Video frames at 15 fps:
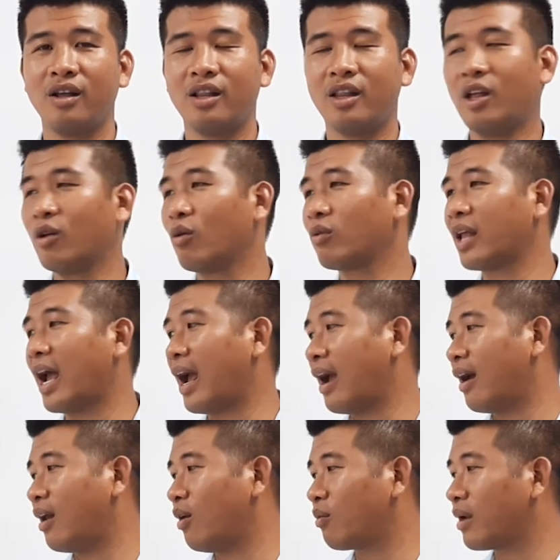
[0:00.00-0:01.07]
thì chúng
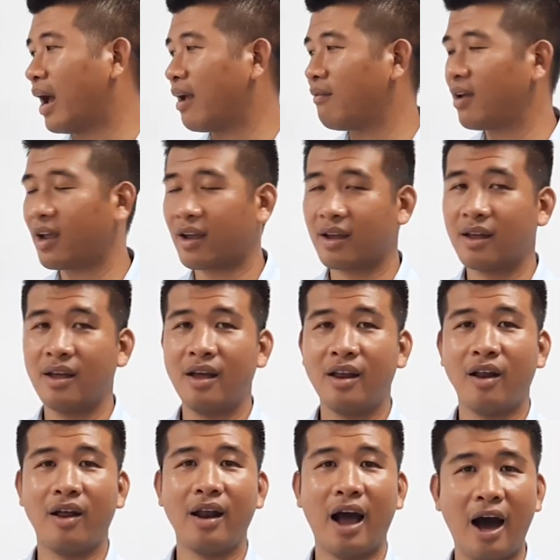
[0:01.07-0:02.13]
ta lúc đấy
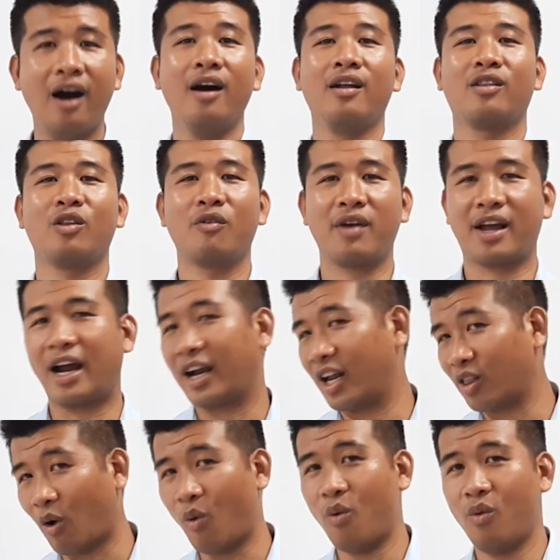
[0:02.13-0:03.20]
ờ à, tôi phải cần cái
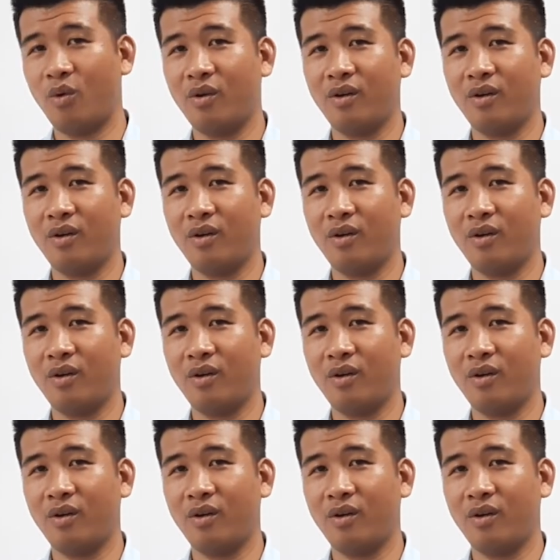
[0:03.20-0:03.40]
tủ